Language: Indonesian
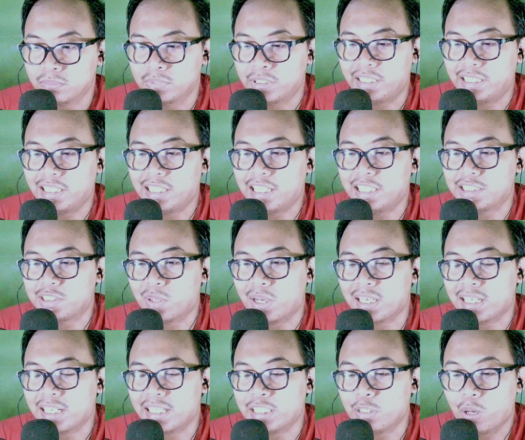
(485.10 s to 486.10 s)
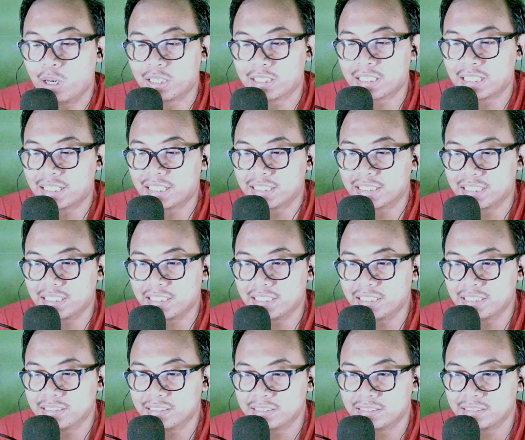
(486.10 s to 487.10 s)
Gila jualan. Ini Walker ya tadi
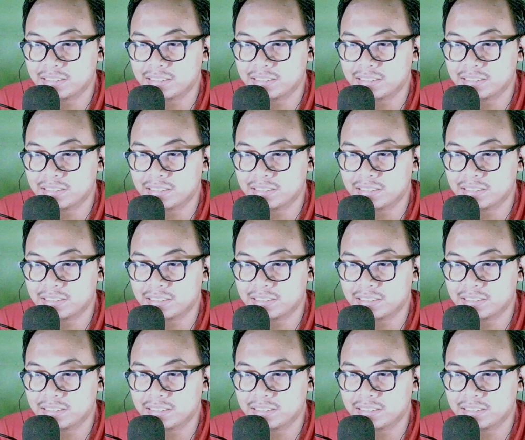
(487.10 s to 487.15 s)
ya.